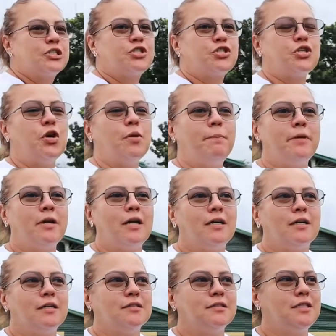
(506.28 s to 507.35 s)

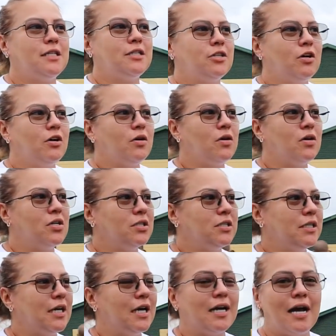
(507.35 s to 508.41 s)
Sobrang dito ako
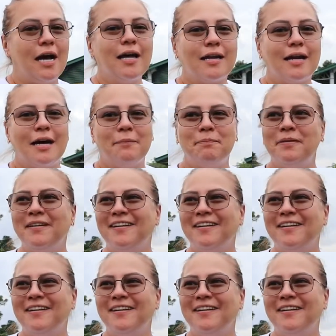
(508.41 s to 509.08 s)
nangangarap.